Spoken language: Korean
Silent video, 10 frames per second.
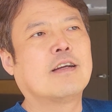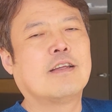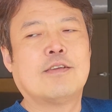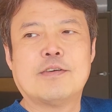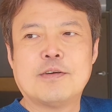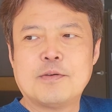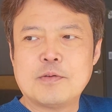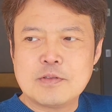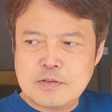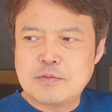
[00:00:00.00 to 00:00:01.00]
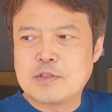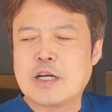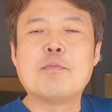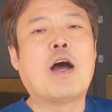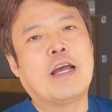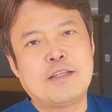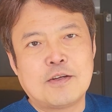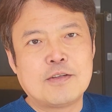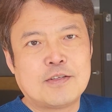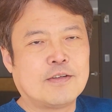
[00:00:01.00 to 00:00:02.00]
그래서 제가 뭐
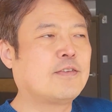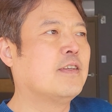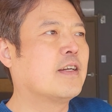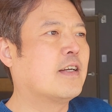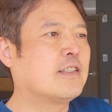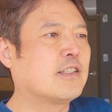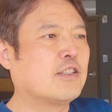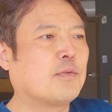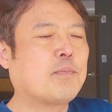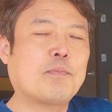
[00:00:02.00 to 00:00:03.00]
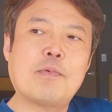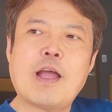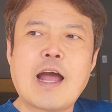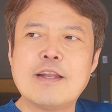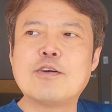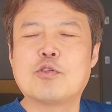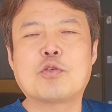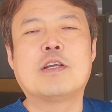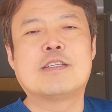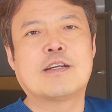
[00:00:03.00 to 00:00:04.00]
아이디어는 드렸으니까 직접 하는
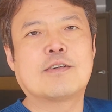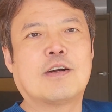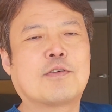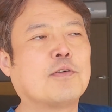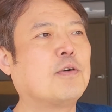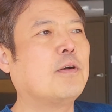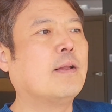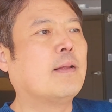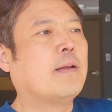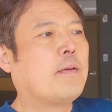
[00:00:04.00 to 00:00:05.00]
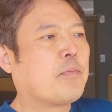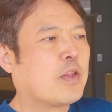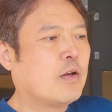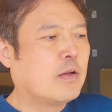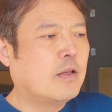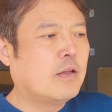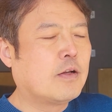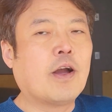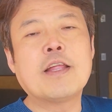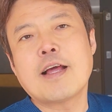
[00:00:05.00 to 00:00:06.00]
것도 괜찮을 것 같고
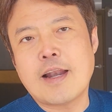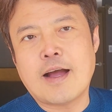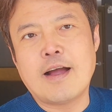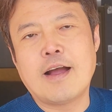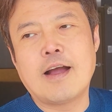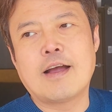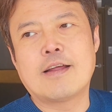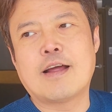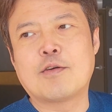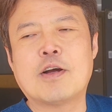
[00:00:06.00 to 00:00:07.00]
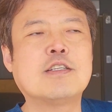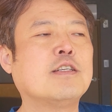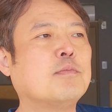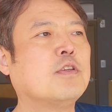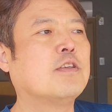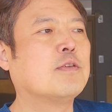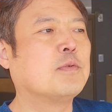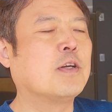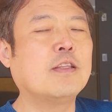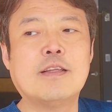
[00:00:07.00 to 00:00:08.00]
이거 해달라 라고 하시는 분
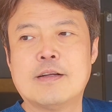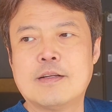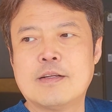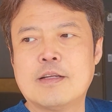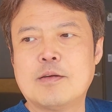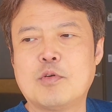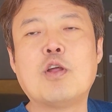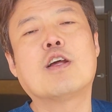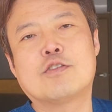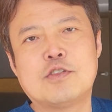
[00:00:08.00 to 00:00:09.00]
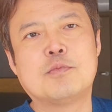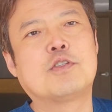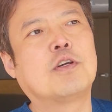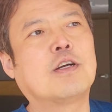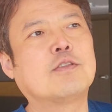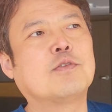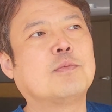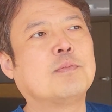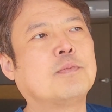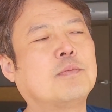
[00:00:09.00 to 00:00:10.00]
있으면 뭐 연락 주시면 저희가
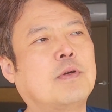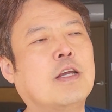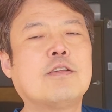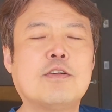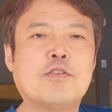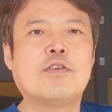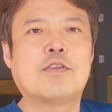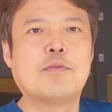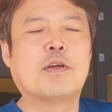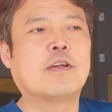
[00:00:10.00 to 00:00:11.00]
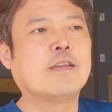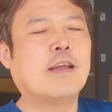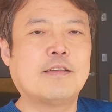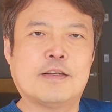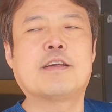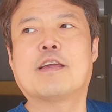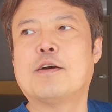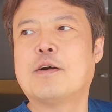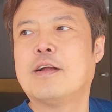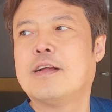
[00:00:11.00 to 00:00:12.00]
좀 해드릴 수있으면
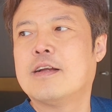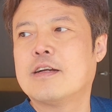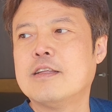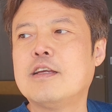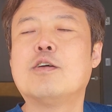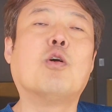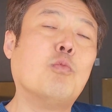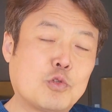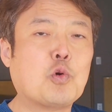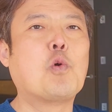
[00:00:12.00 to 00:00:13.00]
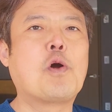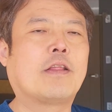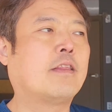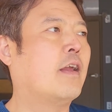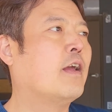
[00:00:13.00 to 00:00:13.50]
해드릴게요. 근데 이건 너무 좋은 것 같아.